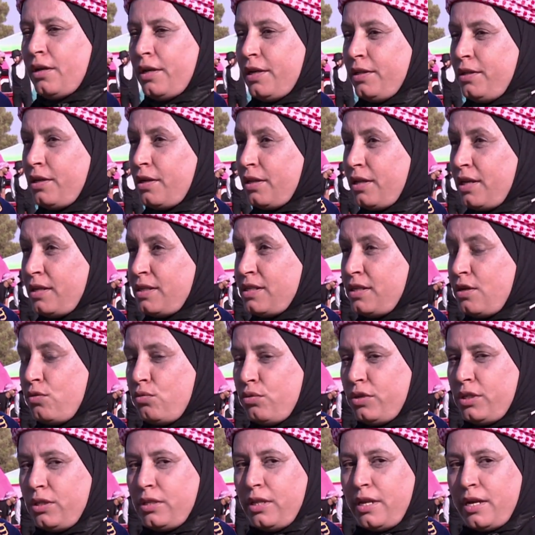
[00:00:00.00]
قدرنا
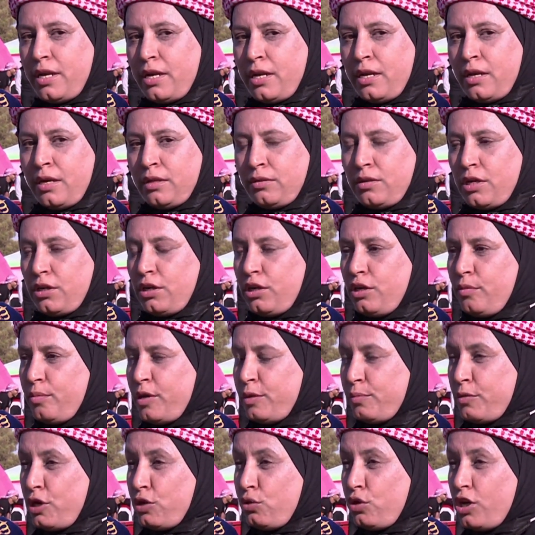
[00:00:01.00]
نزود
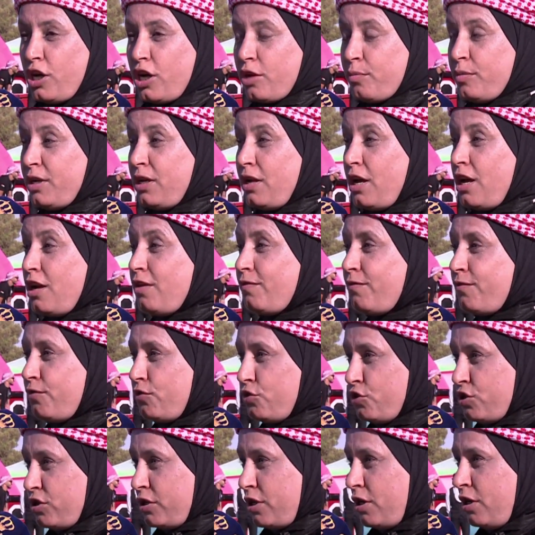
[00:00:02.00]
لتقريبا ما يقارب الألف
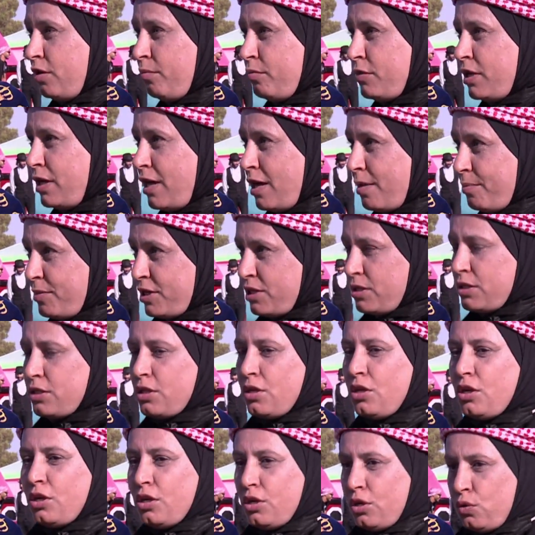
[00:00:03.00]
أسرة ملابس
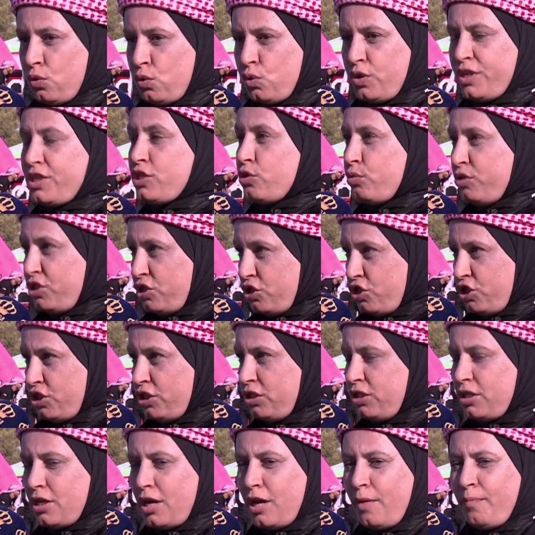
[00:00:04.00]
وكسوة
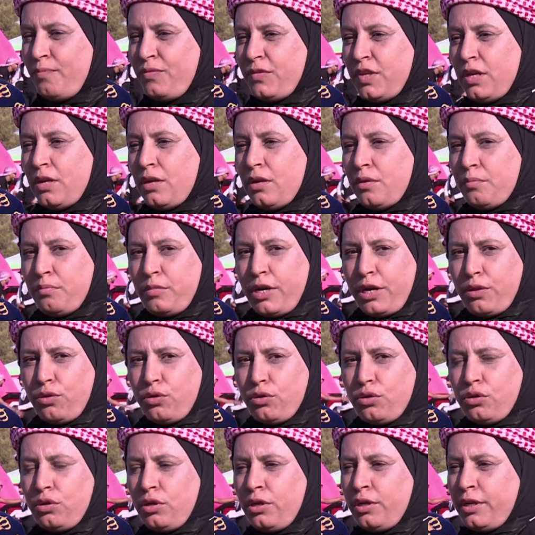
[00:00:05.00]
الشتاء
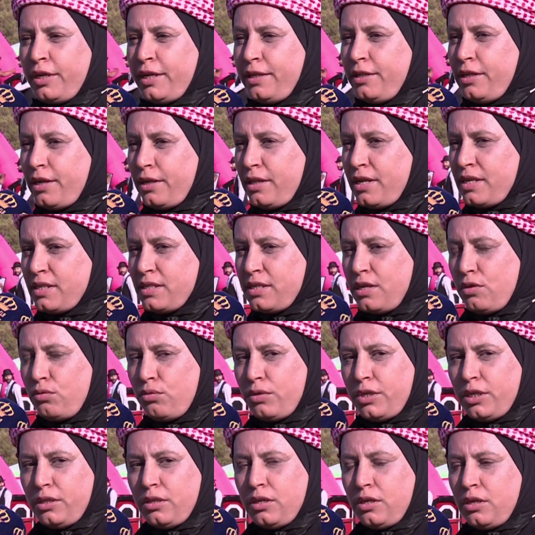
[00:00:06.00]
برضو أه، قدرنا
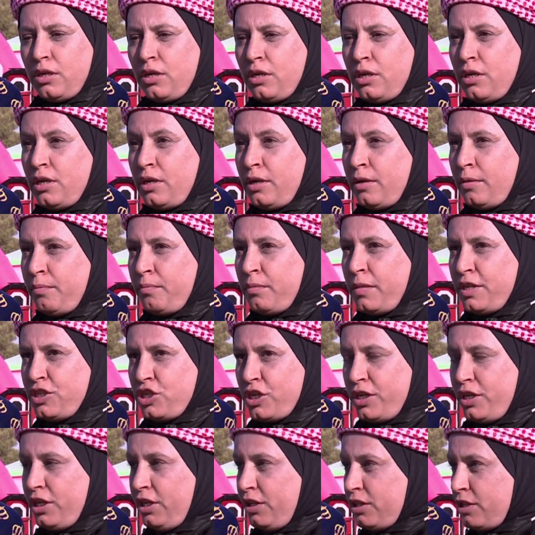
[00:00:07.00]
نزود
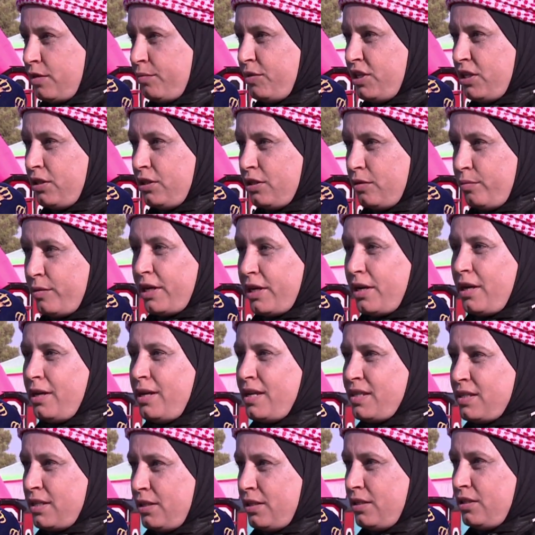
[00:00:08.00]
مشاريع تمكين المرأة
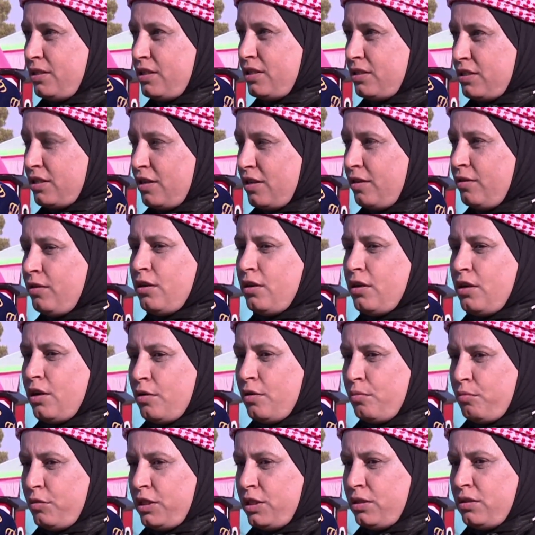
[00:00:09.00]
لسيدتين
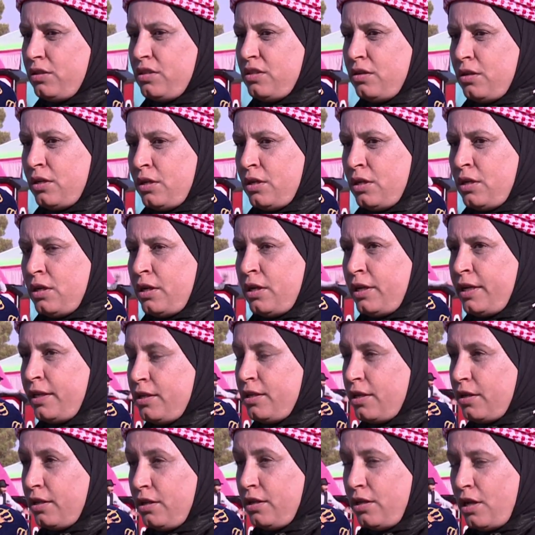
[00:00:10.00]
من
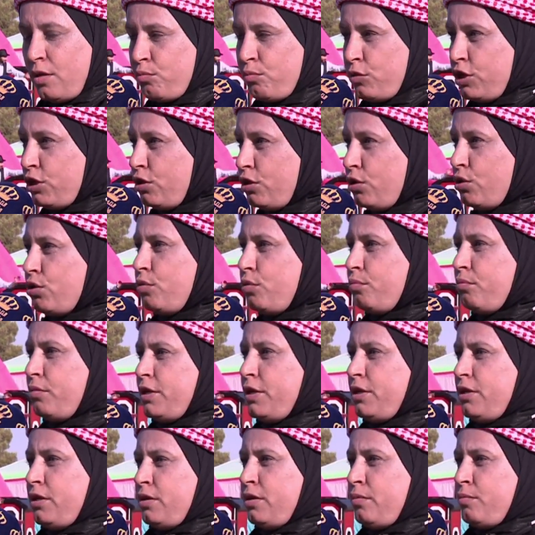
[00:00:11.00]
قدرنا نأمن لهم
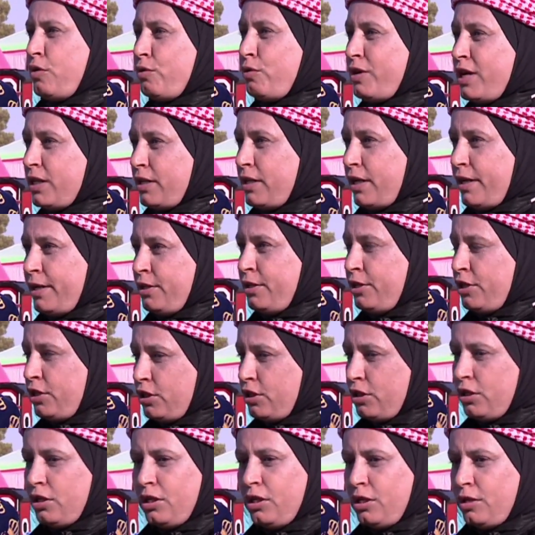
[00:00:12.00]
مواد
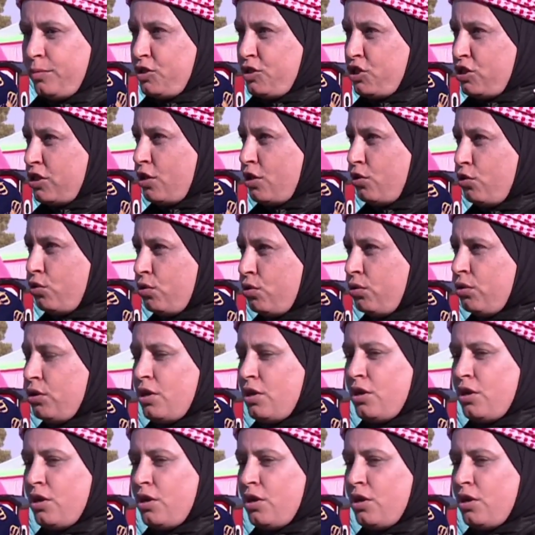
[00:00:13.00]
عينية اللي بيشتغلوا